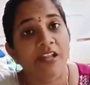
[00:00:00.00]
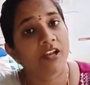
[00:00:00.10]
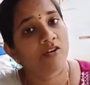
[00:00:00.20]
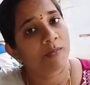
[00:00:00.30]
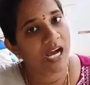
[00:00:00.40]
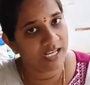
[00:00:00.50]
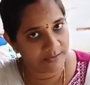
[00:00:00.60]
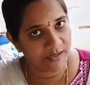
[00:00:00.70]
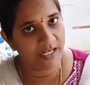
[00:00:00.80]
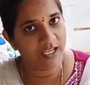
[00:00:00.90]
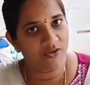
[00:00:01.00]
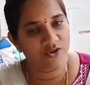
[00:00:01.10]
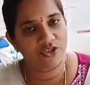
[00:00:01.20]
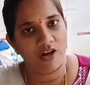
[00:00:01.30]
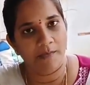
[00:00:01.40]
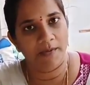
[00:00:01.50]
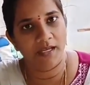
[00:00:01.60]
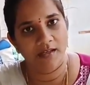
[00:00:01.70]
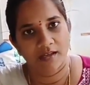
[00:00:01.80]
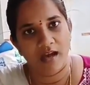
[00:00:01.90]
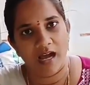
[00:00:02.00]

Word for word: నేను మా హస్బెండ్ ఈరోజు షాపింగ్